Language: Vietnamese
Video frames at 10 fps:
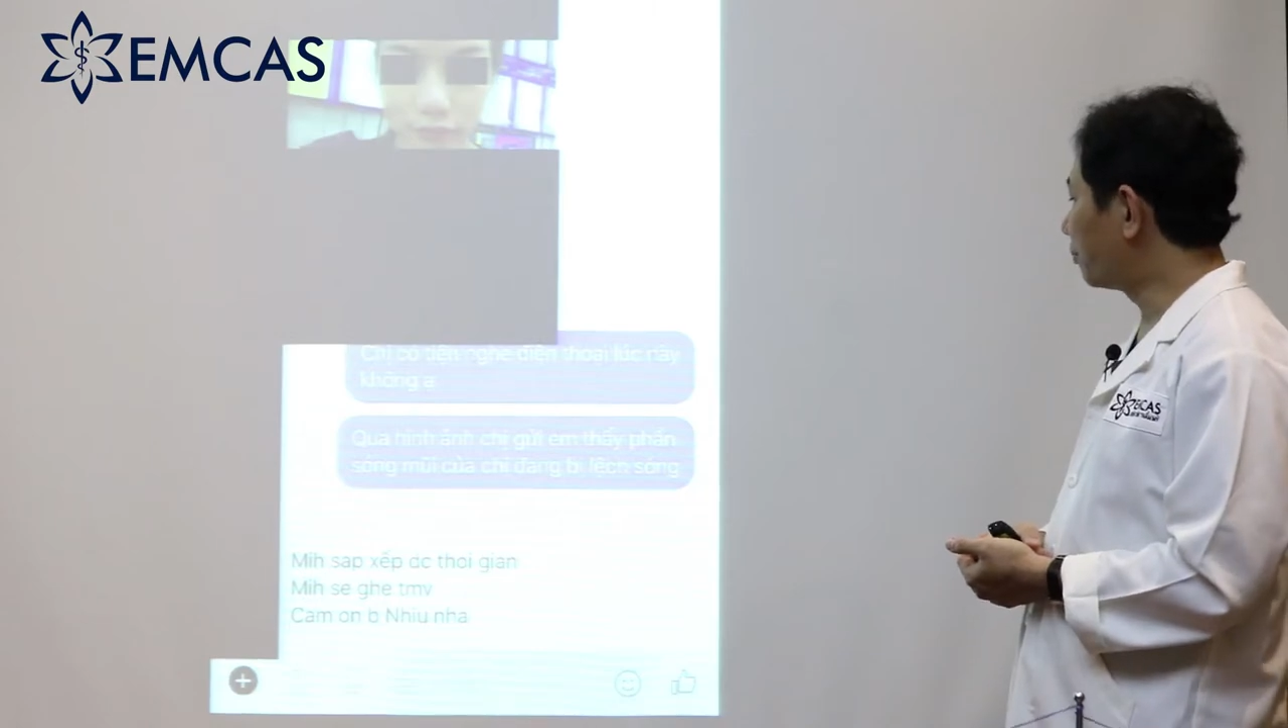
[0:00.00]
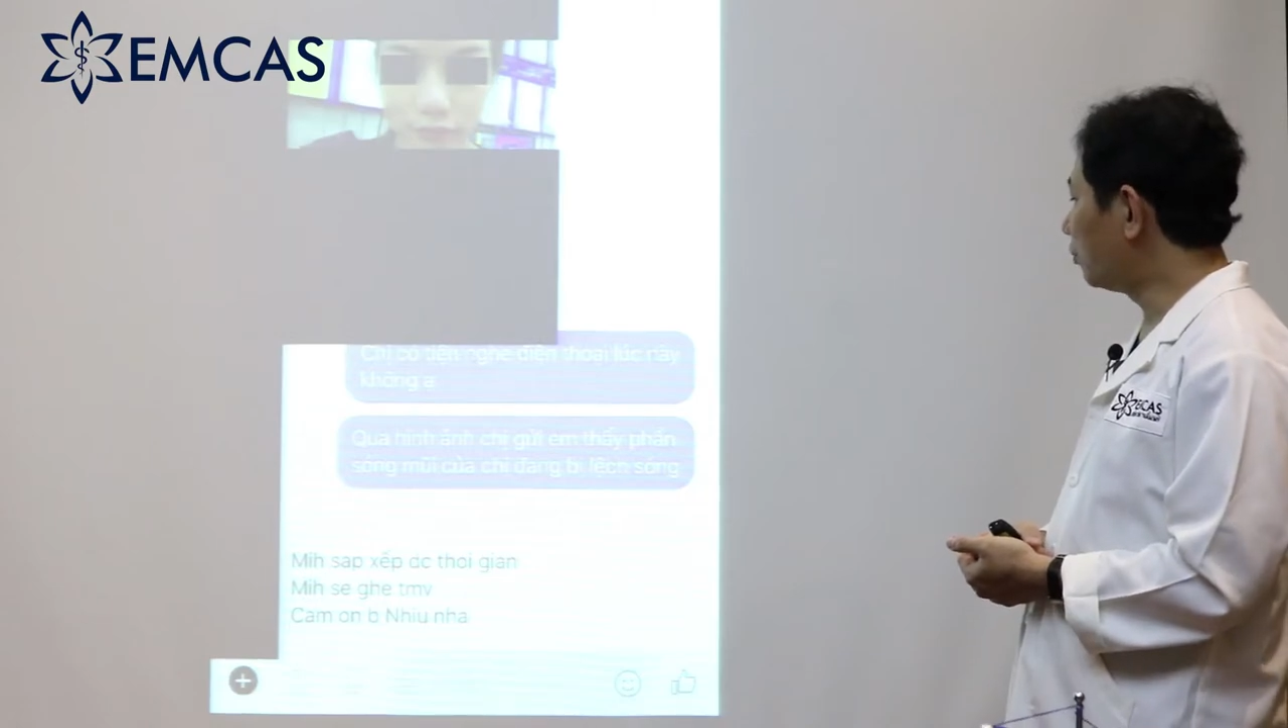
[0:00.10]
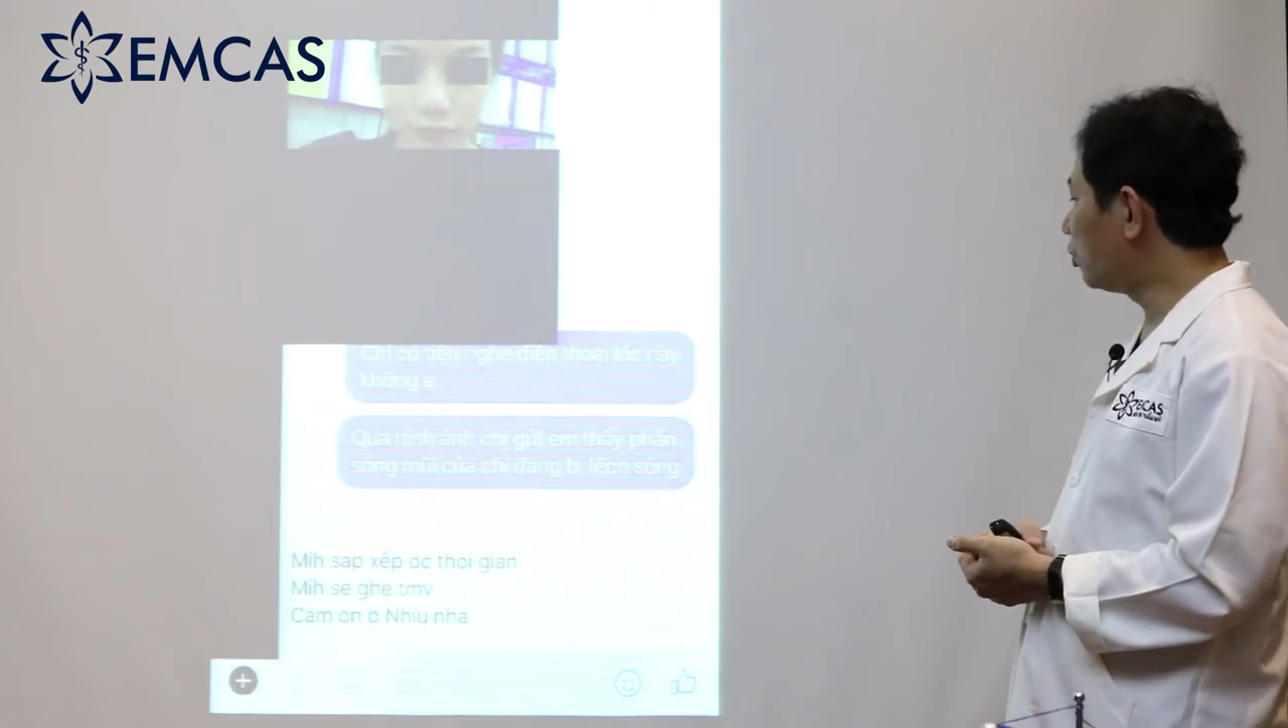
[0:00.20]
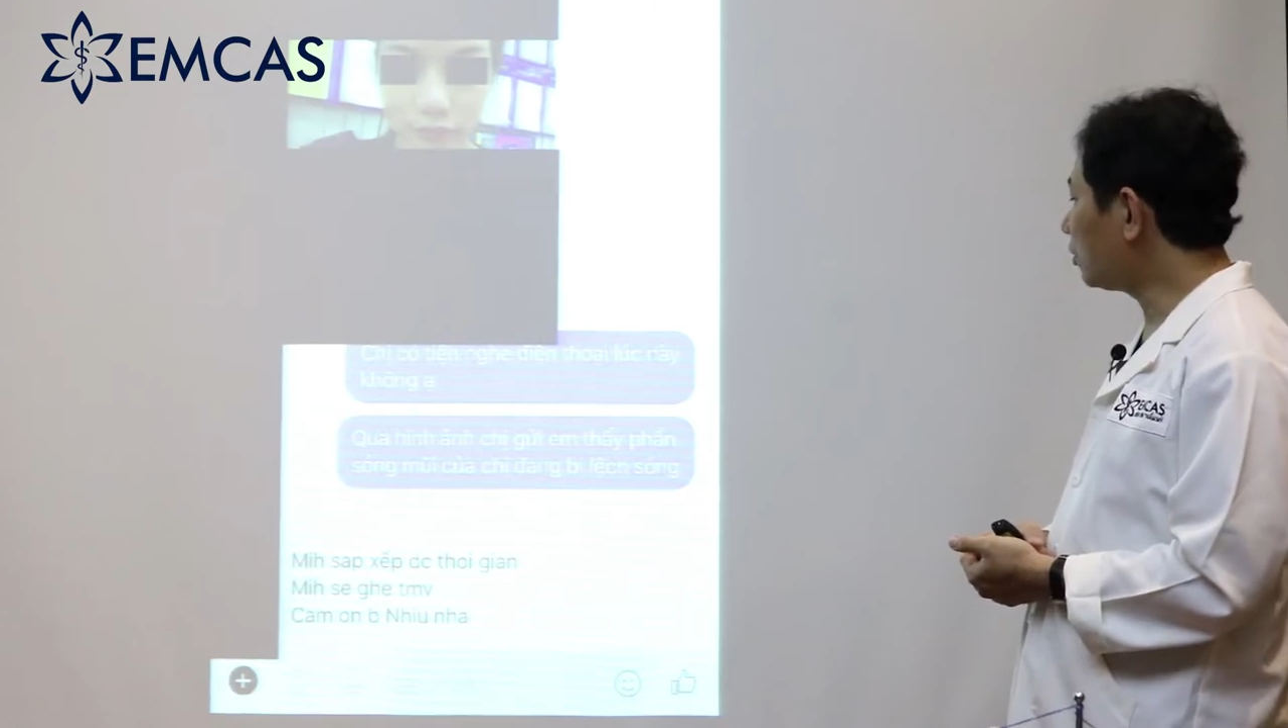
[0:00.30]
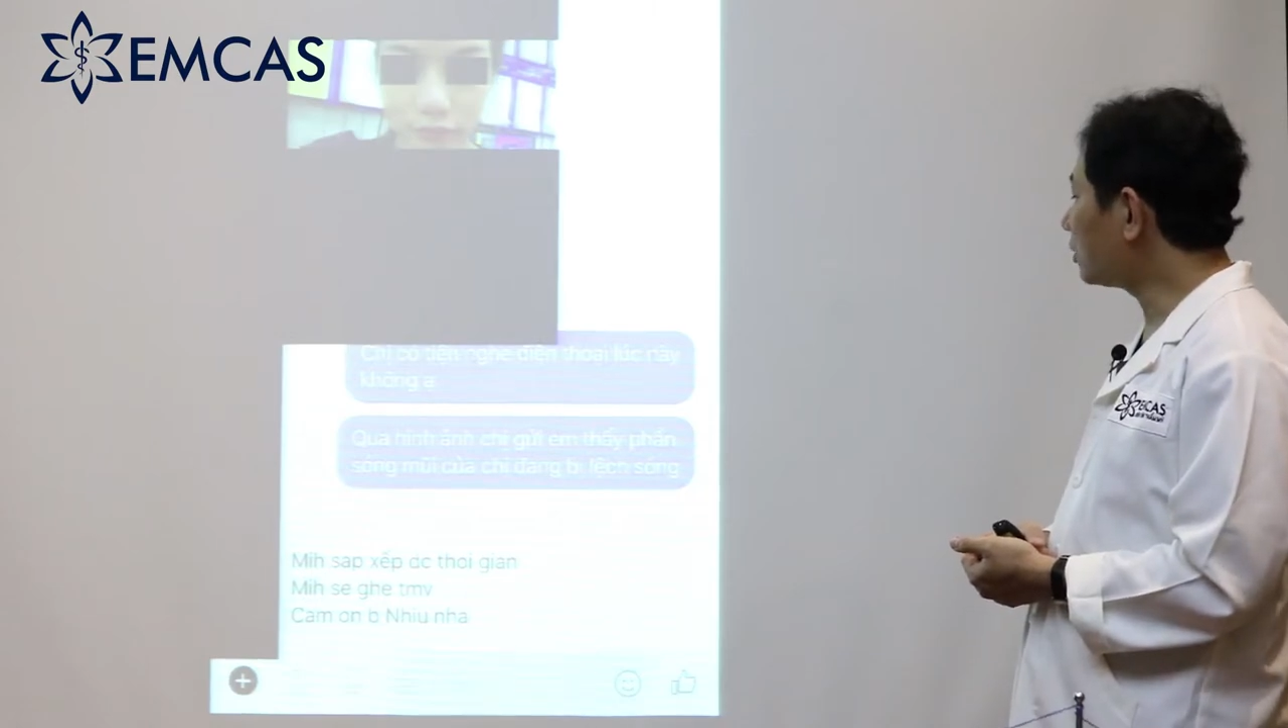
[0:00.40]

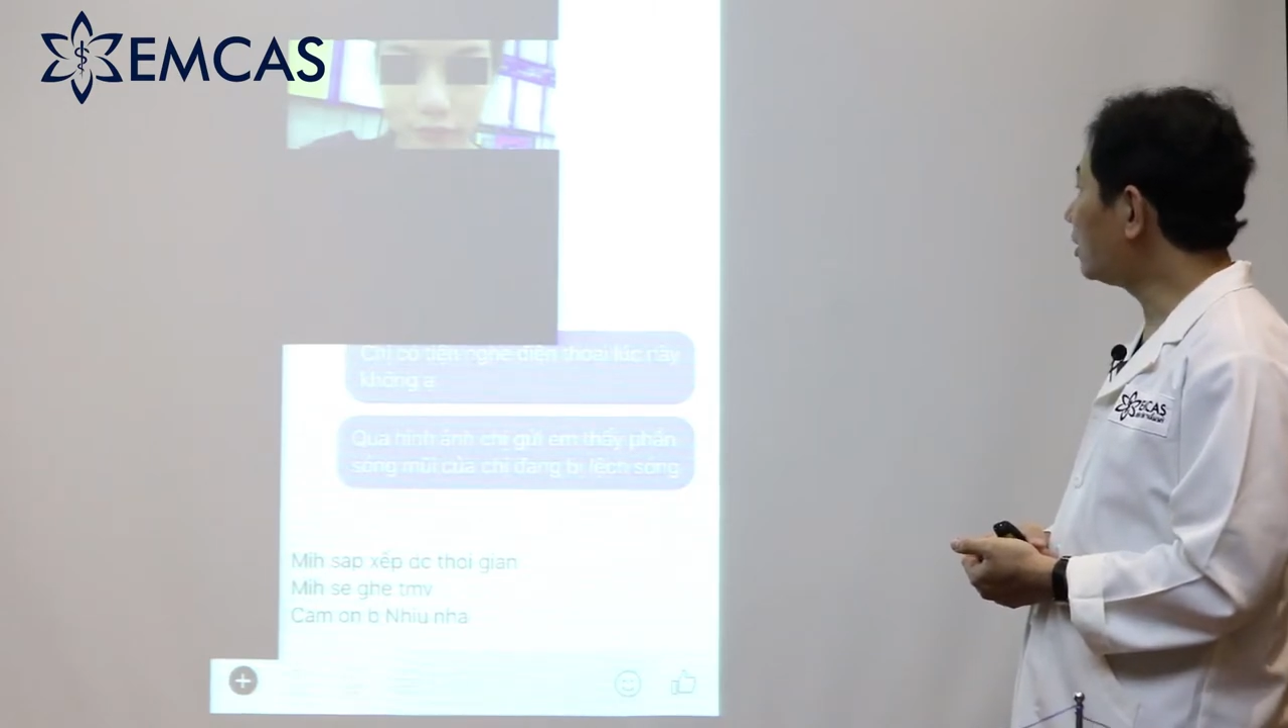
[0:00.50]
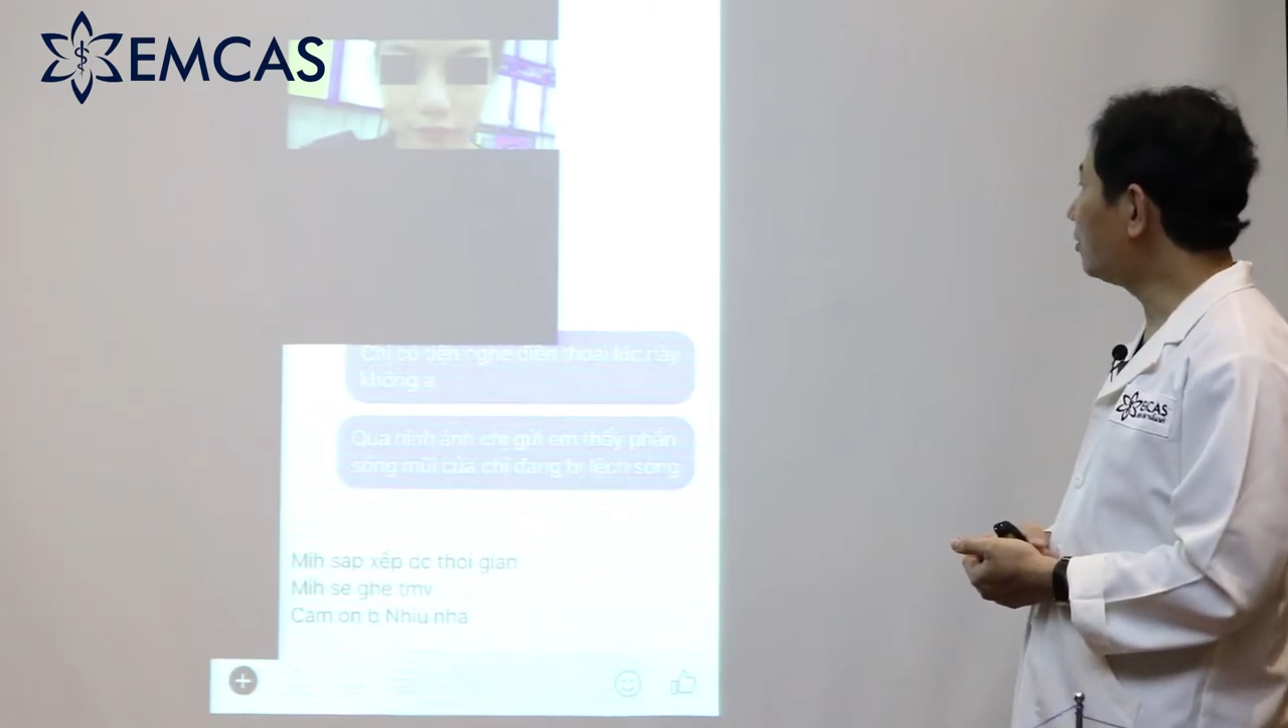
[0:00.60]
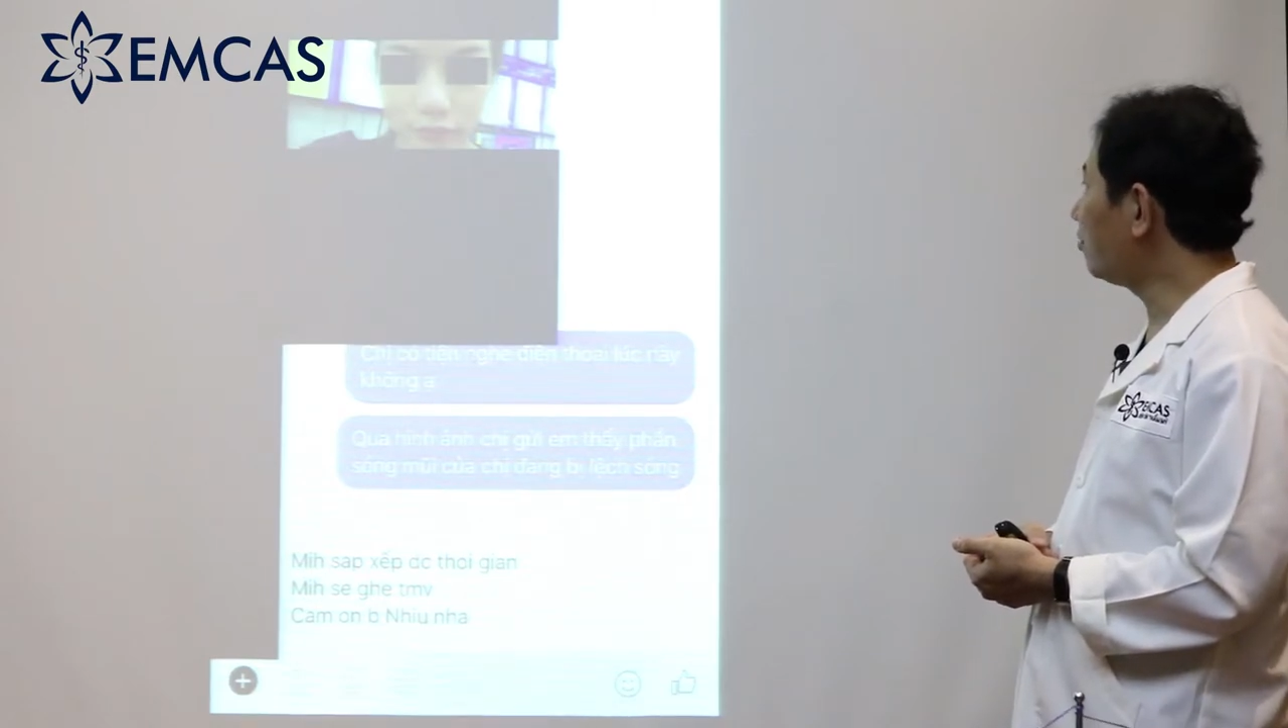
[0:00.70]
muốn tư